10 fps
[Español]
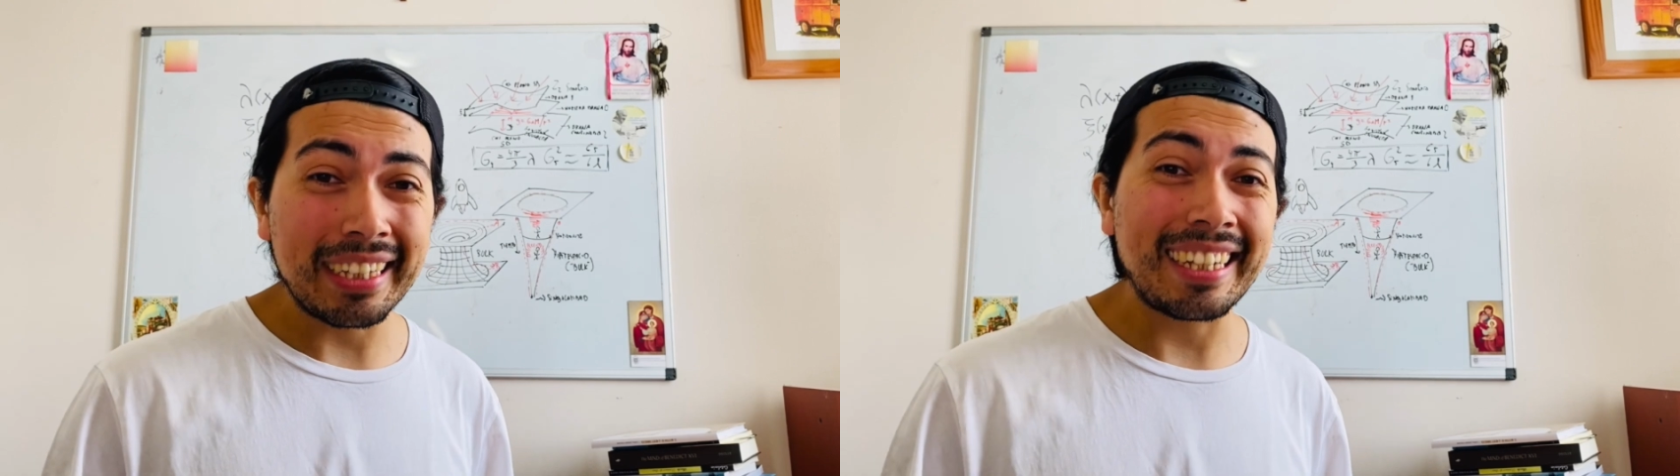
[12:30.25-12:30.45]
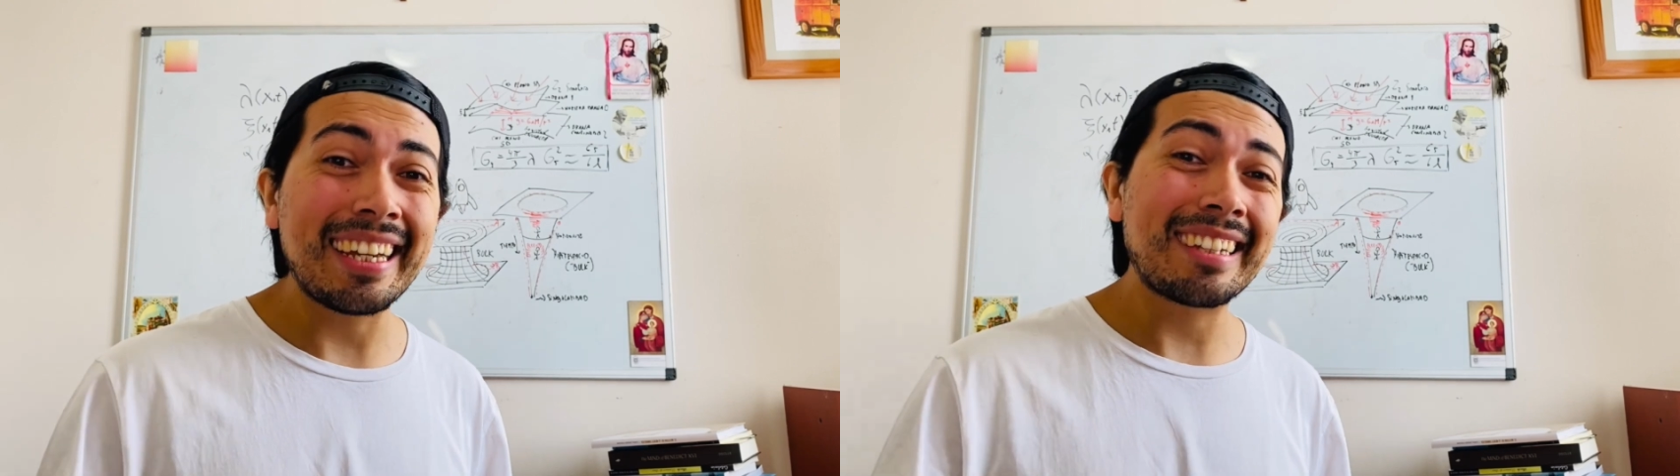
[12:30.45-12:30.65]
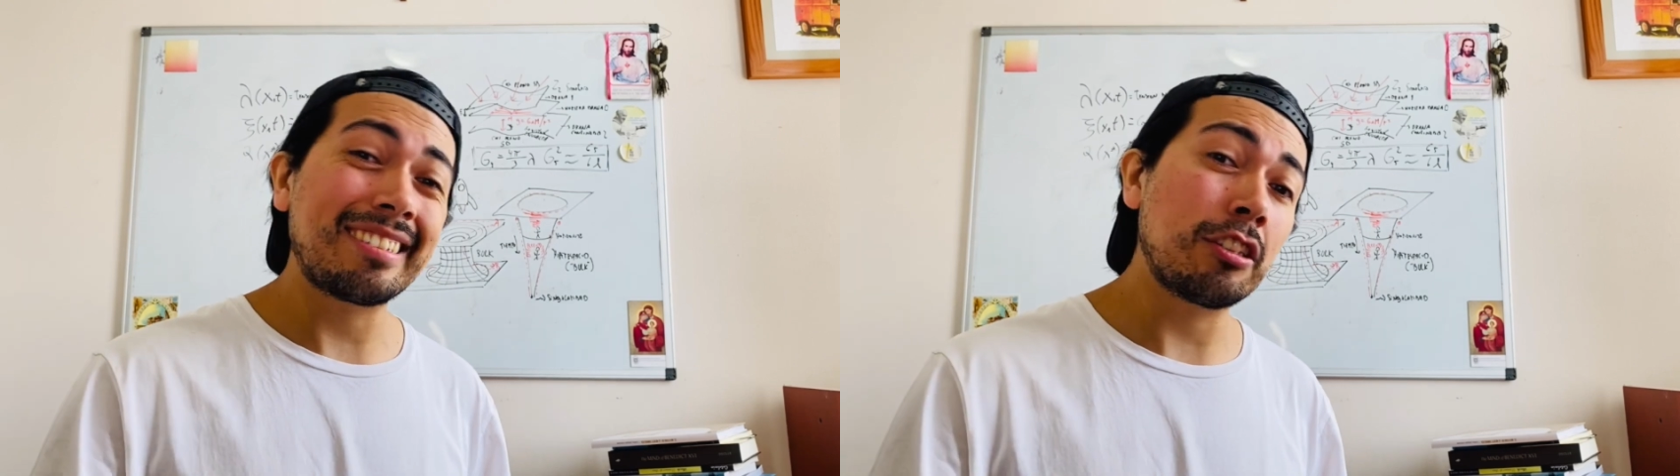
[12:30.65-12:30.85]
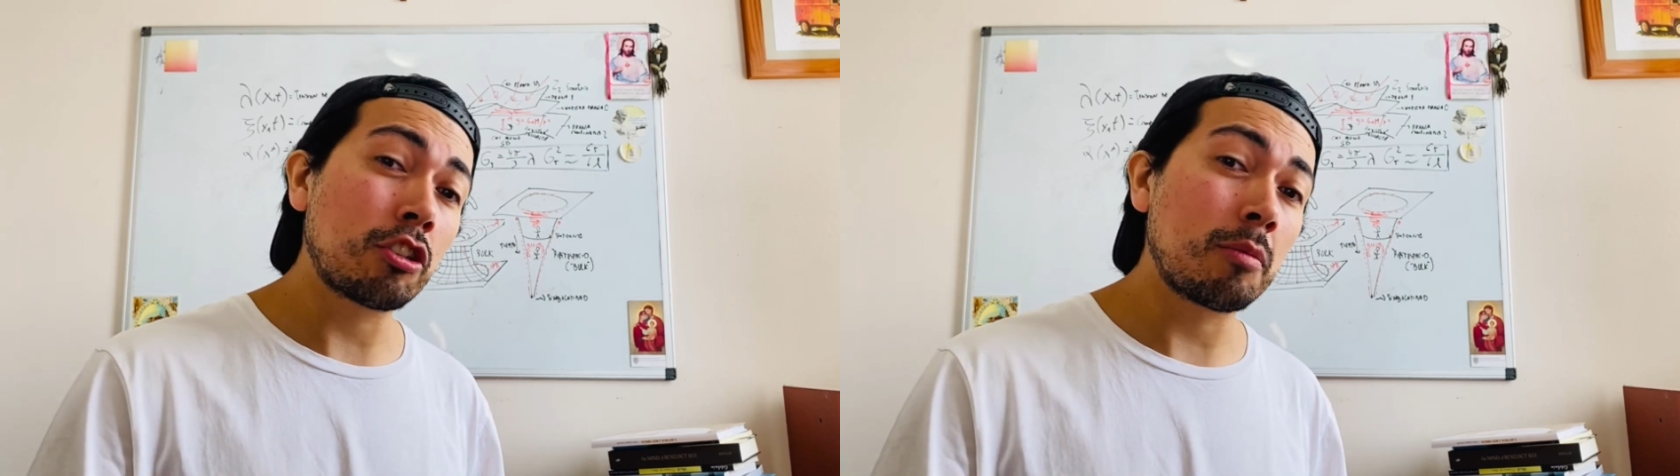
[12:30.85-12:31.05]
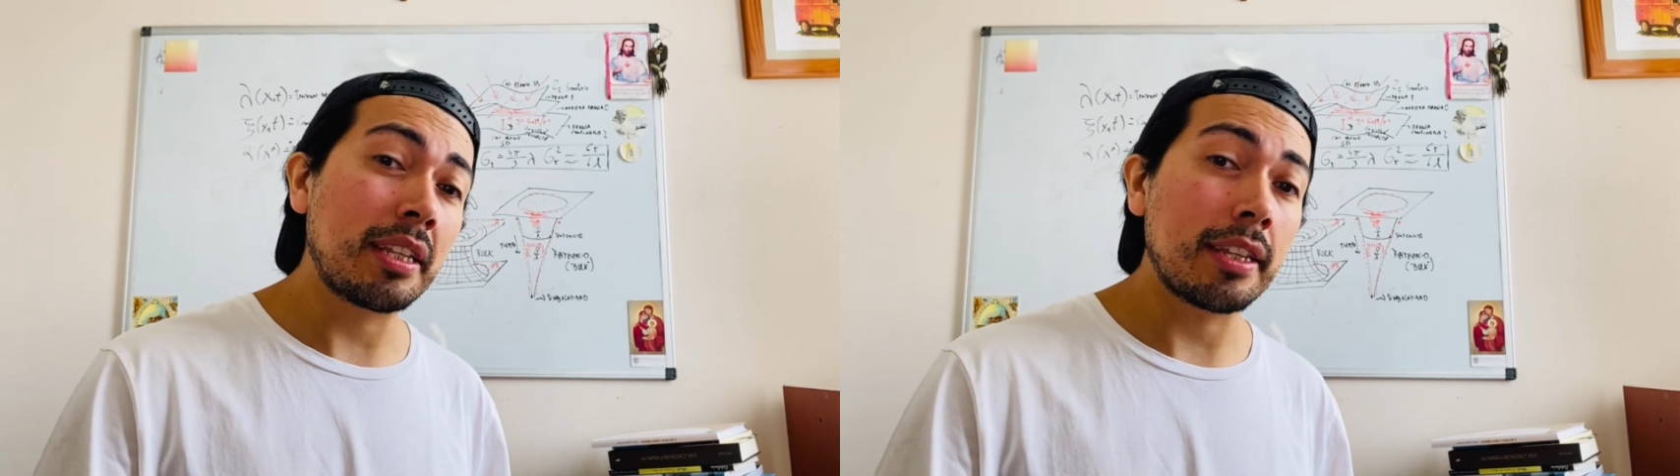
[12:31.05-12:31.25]
tenía
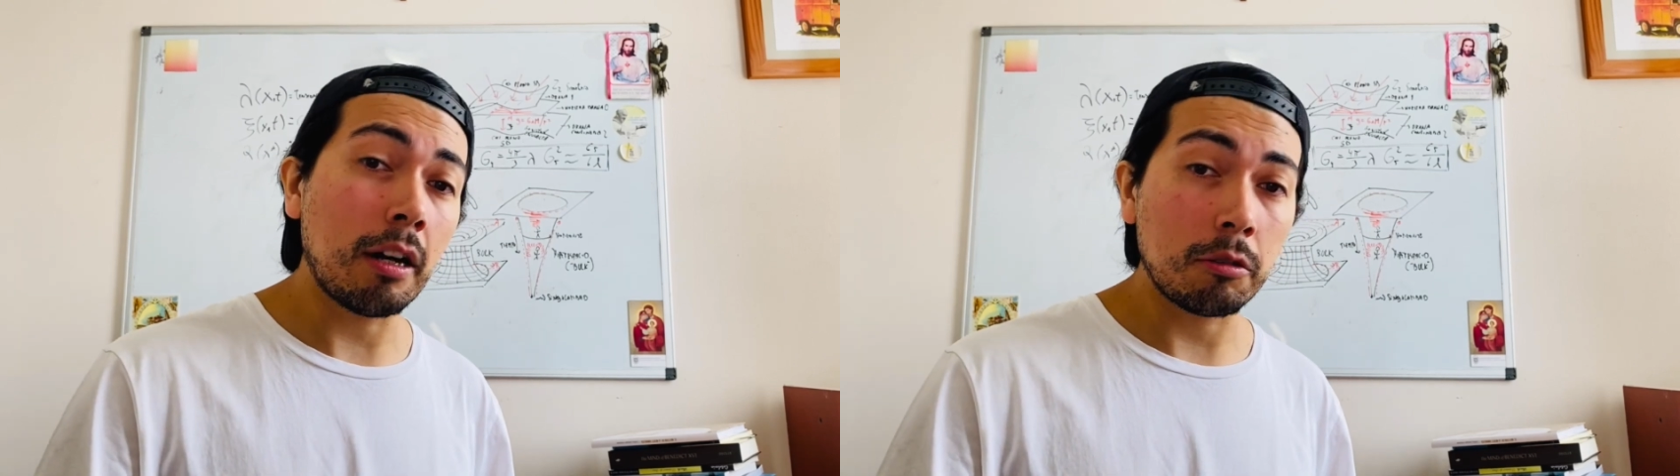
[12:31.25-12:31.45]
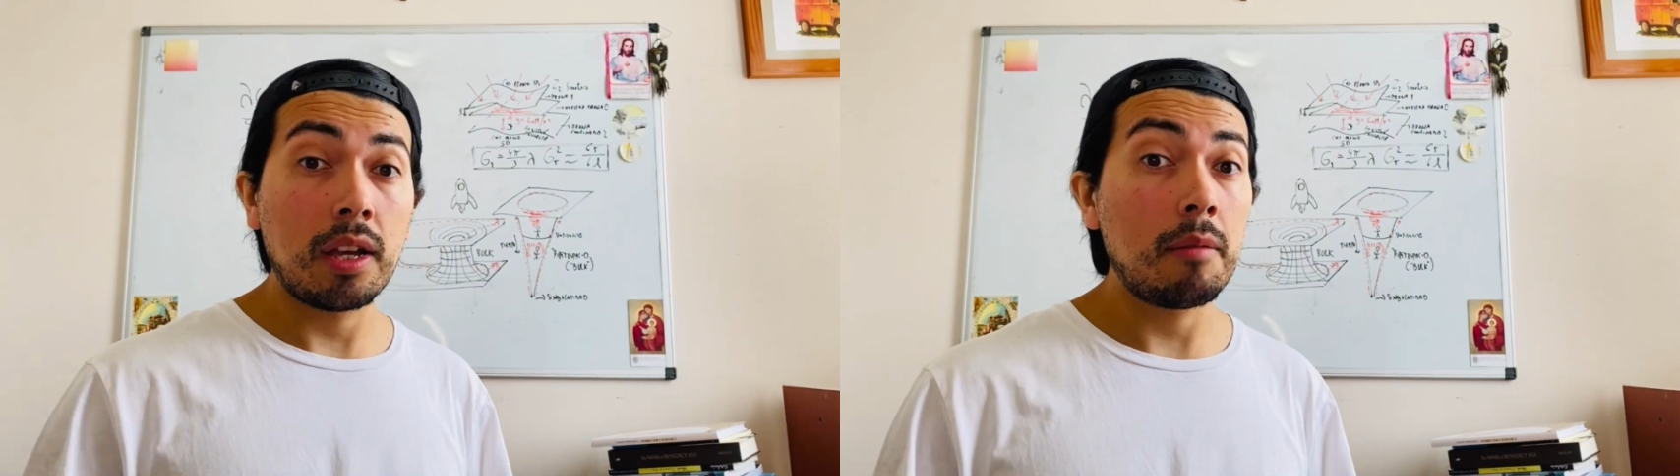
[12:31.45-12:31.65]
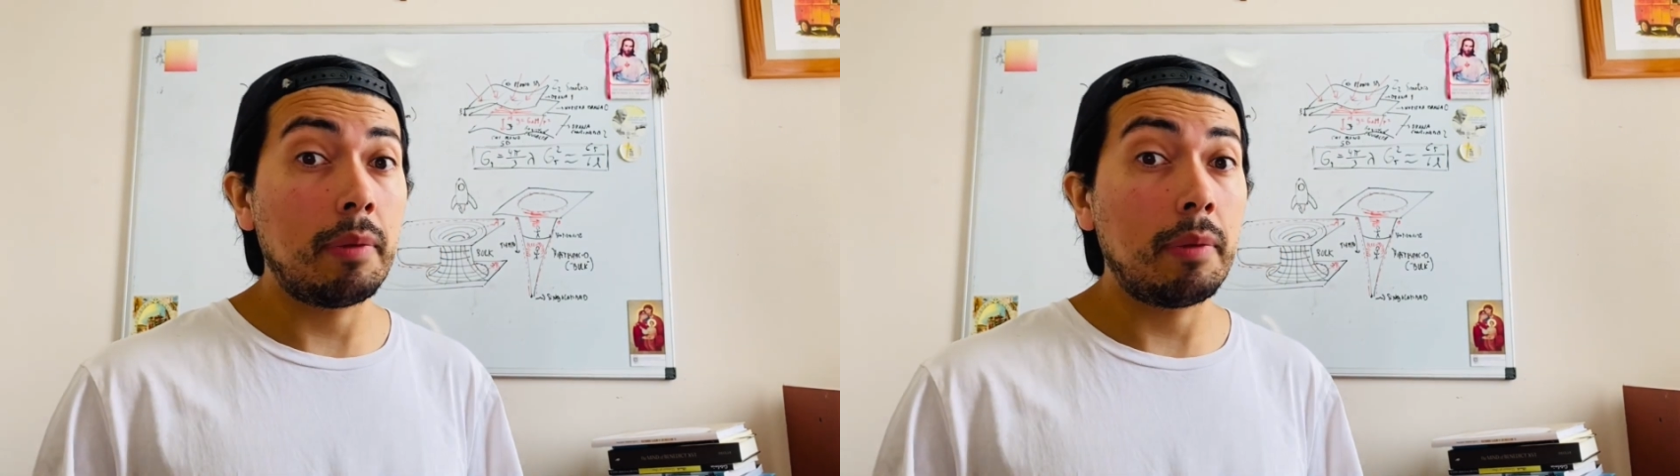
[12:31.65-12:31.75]
síndrome de Down,